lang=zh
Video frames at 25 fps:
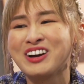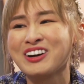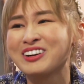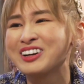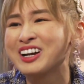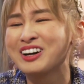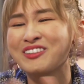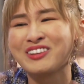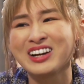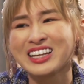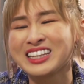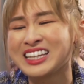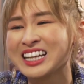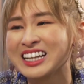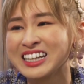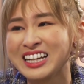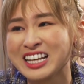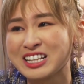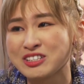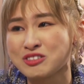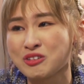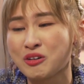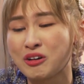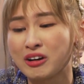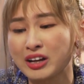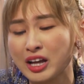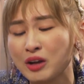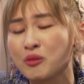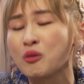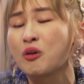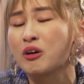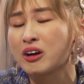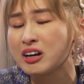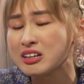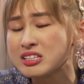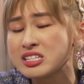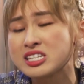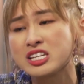没有人会听你说给
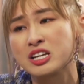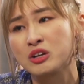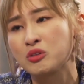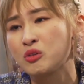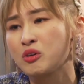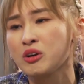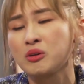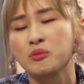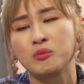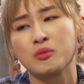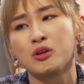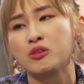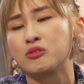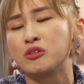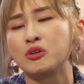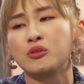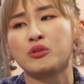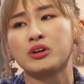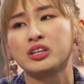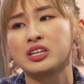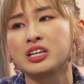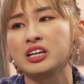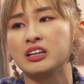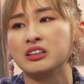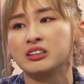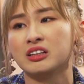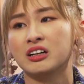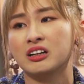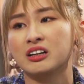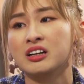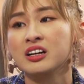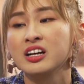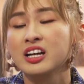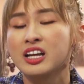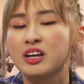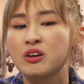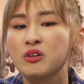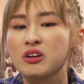我个机会，没有人会听的，
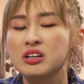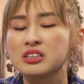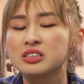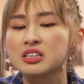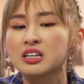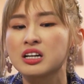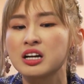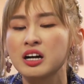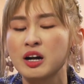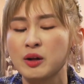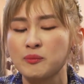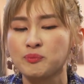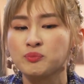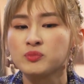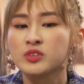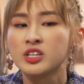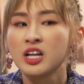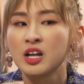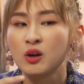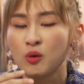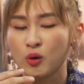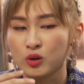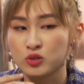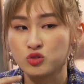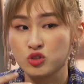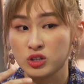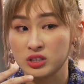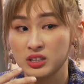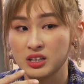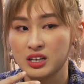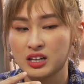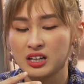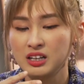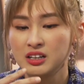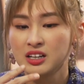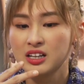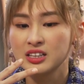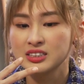因为这个。 我觉
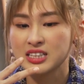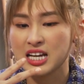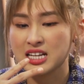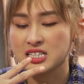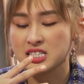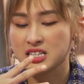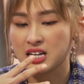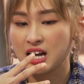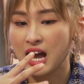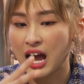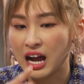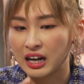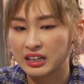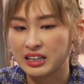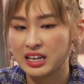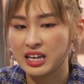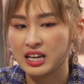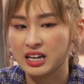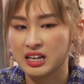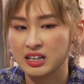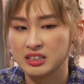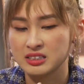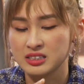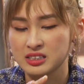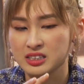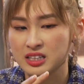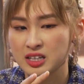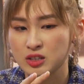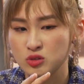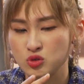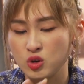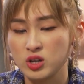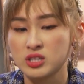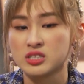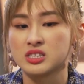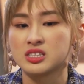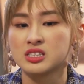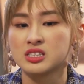得在这个行业跟这个圈